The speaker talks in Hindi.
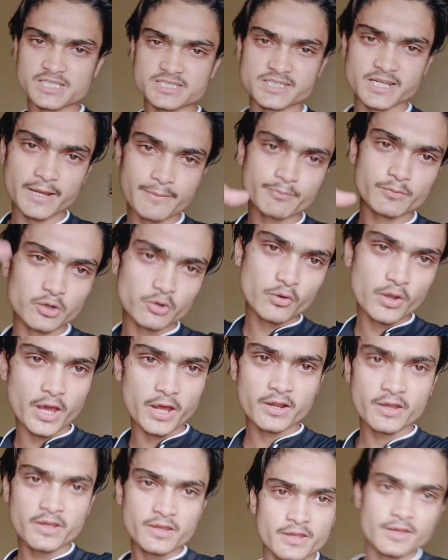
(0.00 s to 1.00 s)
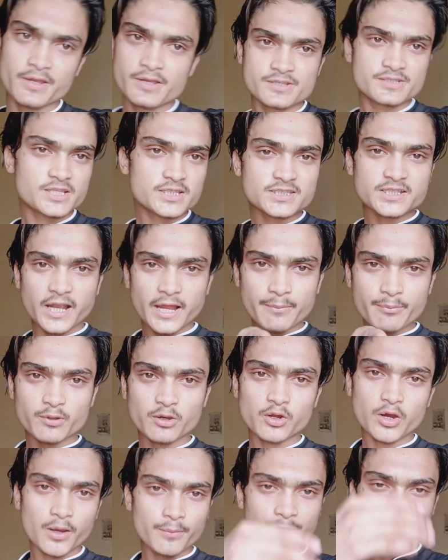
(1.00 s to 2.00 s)
सब्सक्राइब करो यार सब्सक्राइब
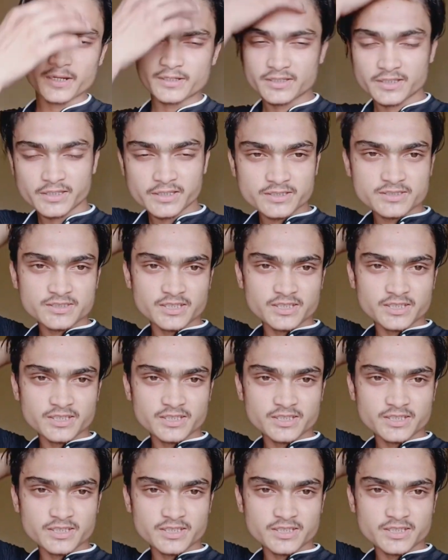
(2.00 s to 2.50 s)
करो आप यार जल्दी